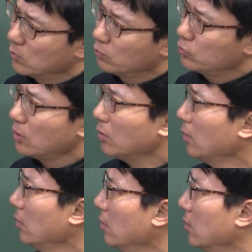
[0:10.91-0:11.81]
비슷한
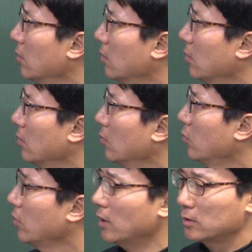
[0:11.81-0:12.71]
게
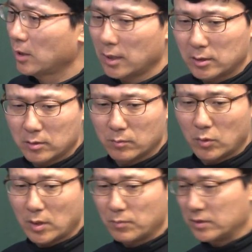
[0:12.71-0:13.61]
몰라 제가 지금
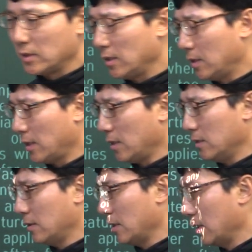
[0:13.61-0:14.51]
뭐랑 비슷하니까
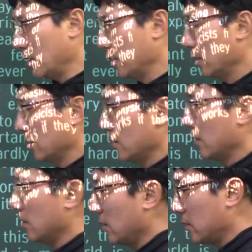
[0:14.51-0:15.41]
헷갈릴 거 아니야
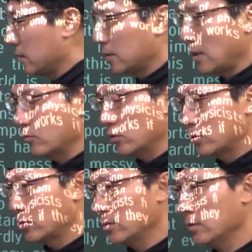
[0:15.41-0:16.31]
자
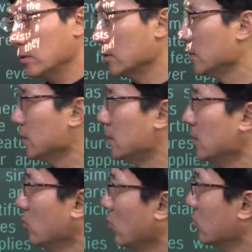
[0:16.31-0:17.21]
아무튼
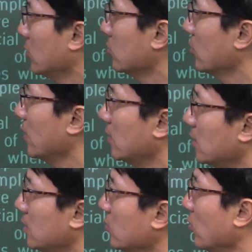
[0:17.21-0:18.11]
진공 청소기 할 때
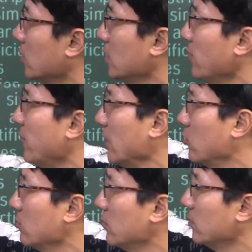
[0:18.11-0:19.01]
진공이지
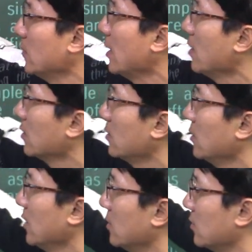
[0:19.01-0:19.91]
vacuum
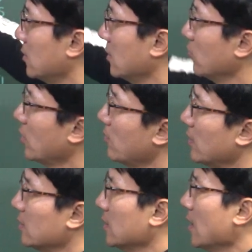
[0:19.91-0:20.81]
cleaner 이렇게
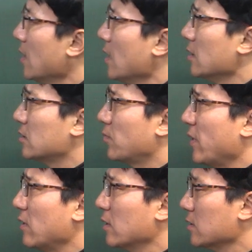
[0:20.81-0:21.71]
말하지 스페어니까 그러니까